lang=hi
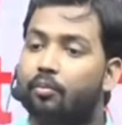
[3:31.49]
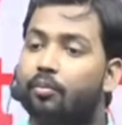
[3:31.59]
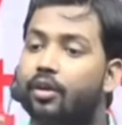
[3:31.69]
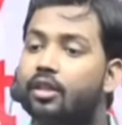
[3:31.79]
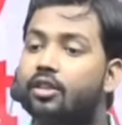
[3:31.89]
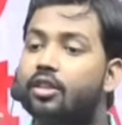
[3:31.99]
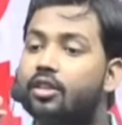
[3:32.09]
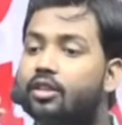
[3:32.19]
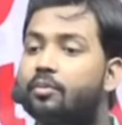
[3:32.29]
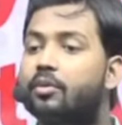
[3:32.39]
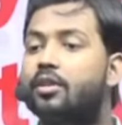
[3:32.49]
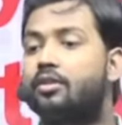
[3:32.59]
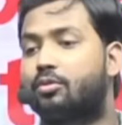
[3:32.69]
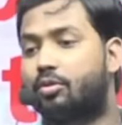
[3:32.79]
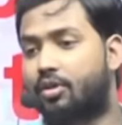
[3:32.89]
पैंतीस से
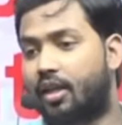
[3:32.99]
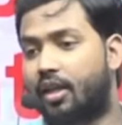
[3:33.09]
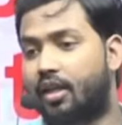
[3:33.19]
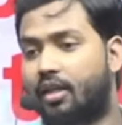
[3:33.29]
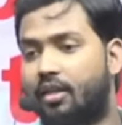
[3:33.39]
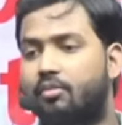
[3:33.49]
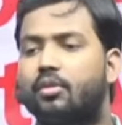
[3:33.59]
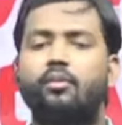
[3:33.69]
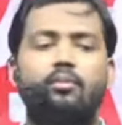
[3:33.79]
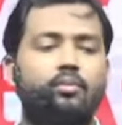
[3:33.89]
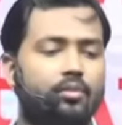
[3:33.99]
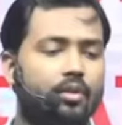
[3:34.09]
पैंतीस क्वेश्चन आ जाते हैं मतलब